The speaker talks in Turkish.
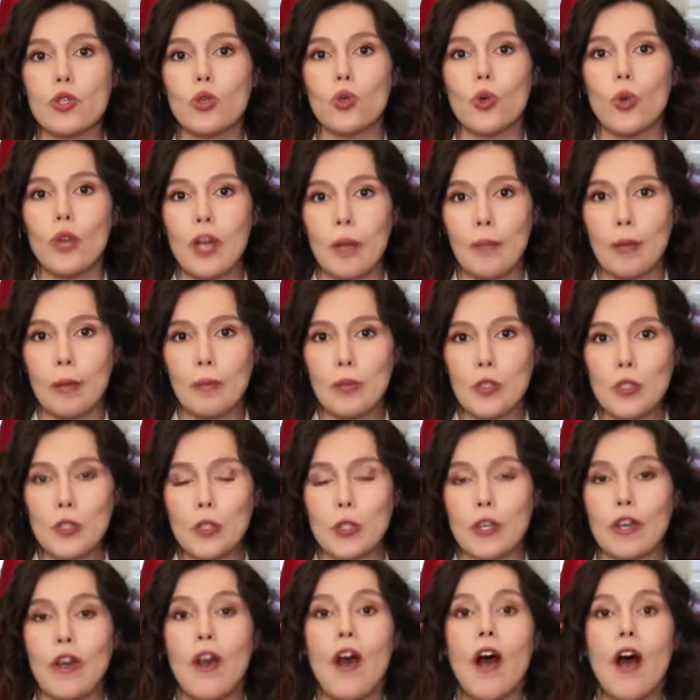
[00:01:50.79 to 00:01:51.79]

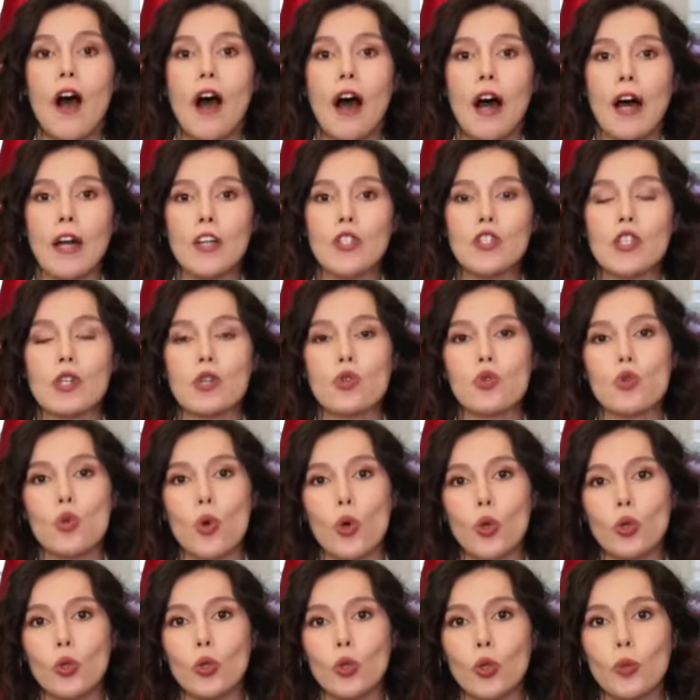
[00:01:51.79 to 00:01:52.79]
görememiştik. Ancak
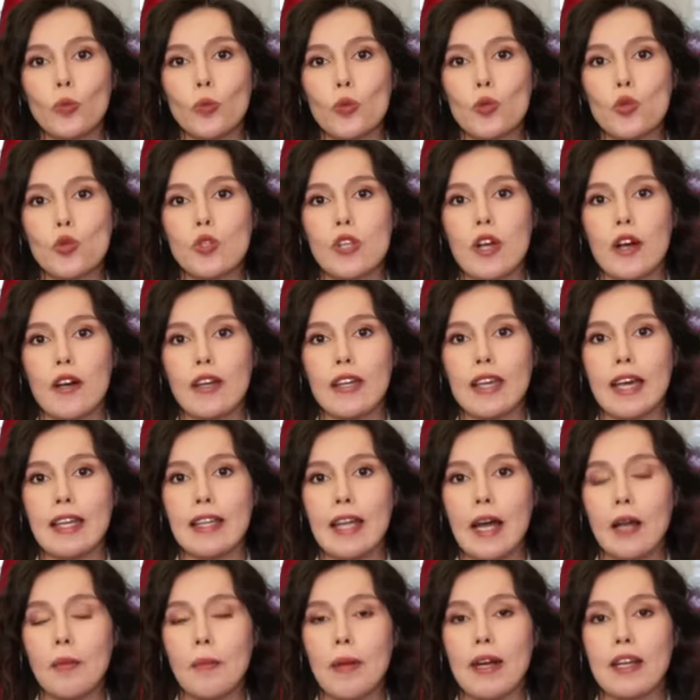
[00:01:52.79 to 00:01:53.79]
sorduğumuzda
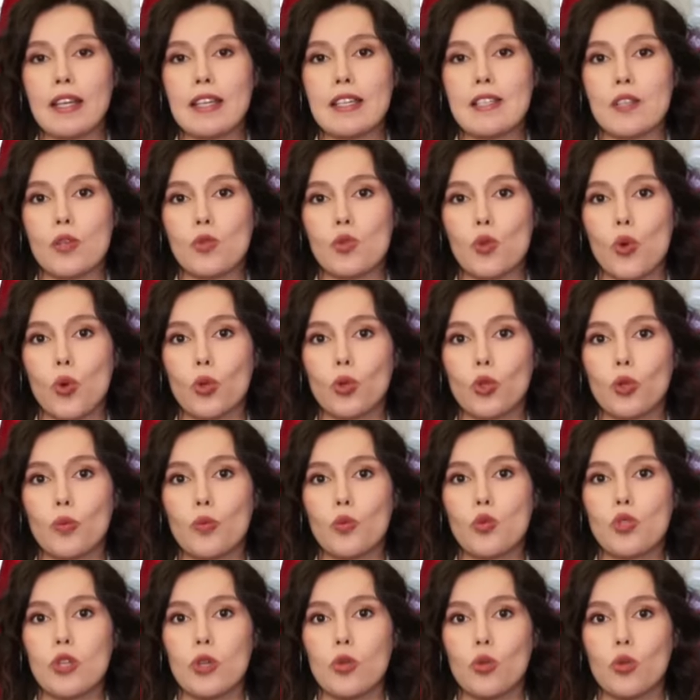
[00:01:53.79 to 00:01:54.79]
genel merkeze
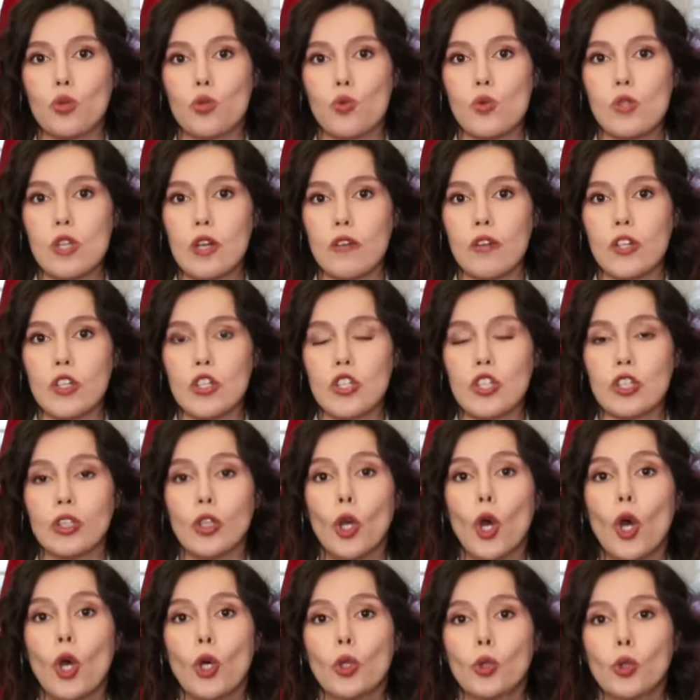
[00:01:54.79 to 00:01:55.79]
sorduğumuzda Lütfü
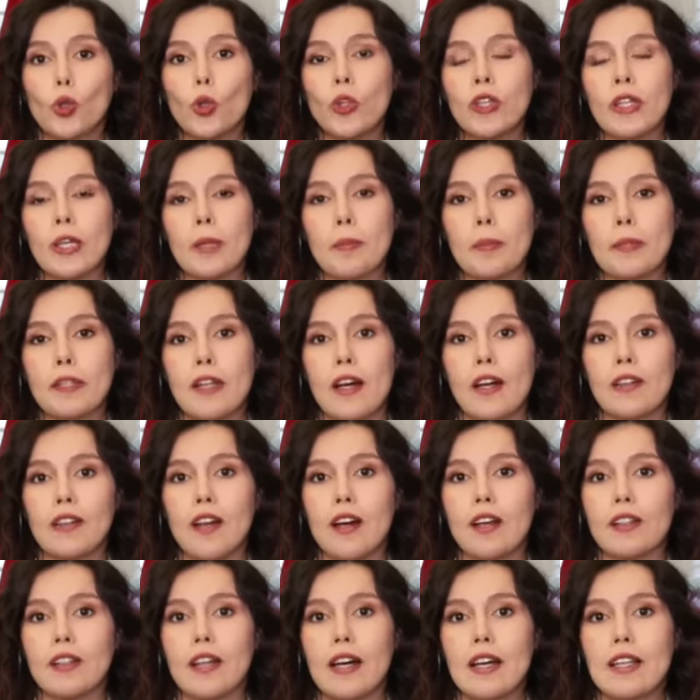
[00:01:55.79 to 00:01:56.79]
Savaş'ın dün yapılan
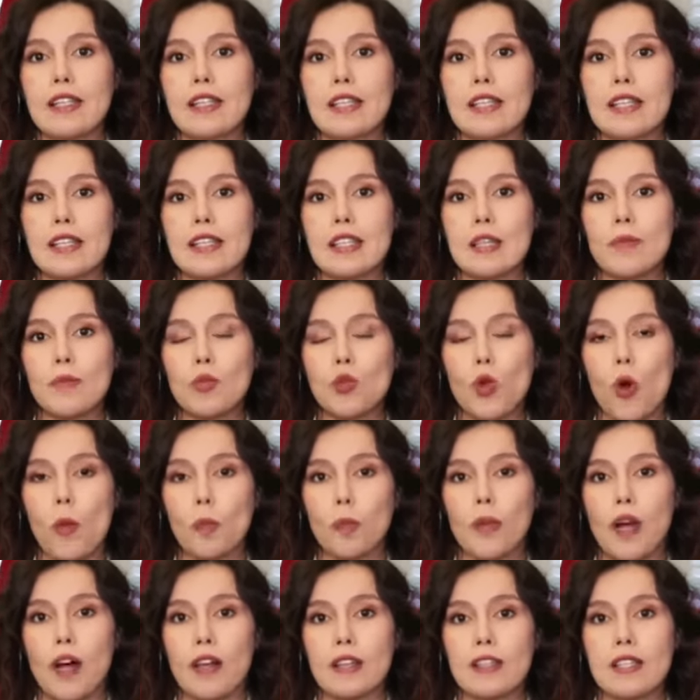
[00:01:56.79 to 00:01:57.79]
aday tanıtım
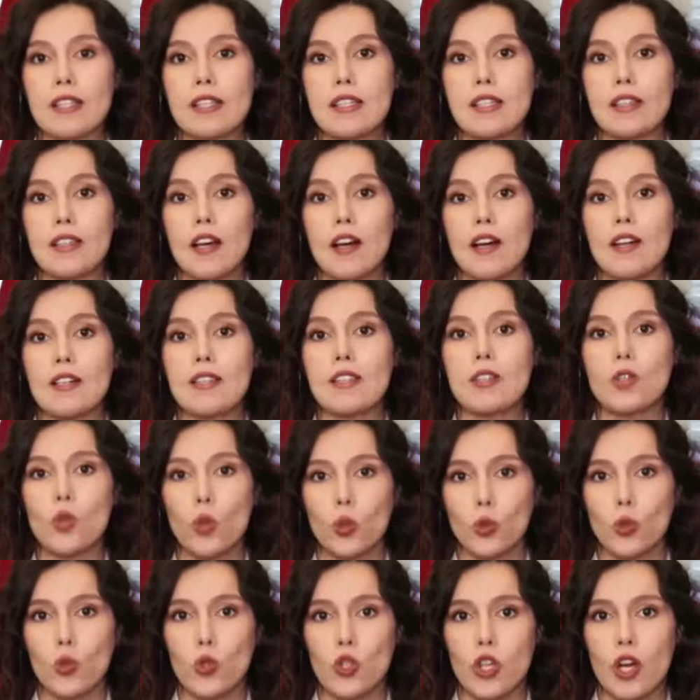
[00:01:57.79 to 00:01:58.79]
toplantısında hazır
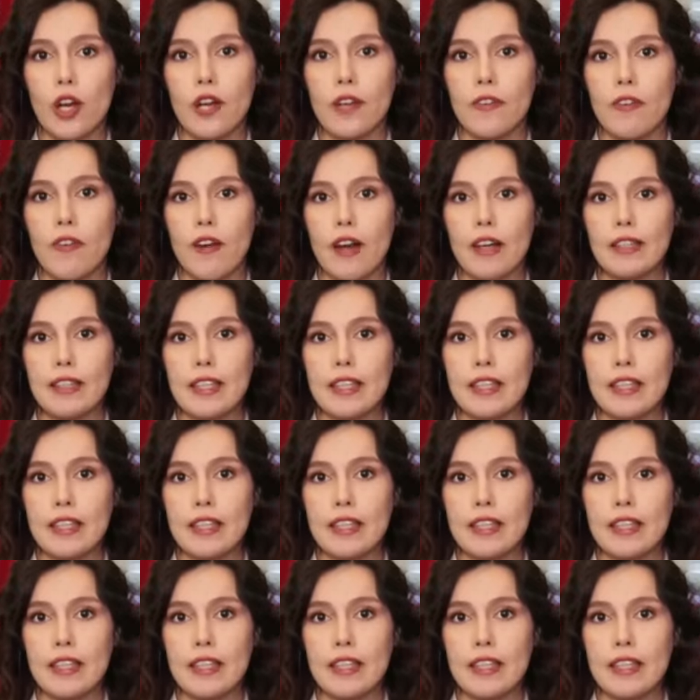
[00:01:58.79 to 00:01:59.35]
olacağı ifade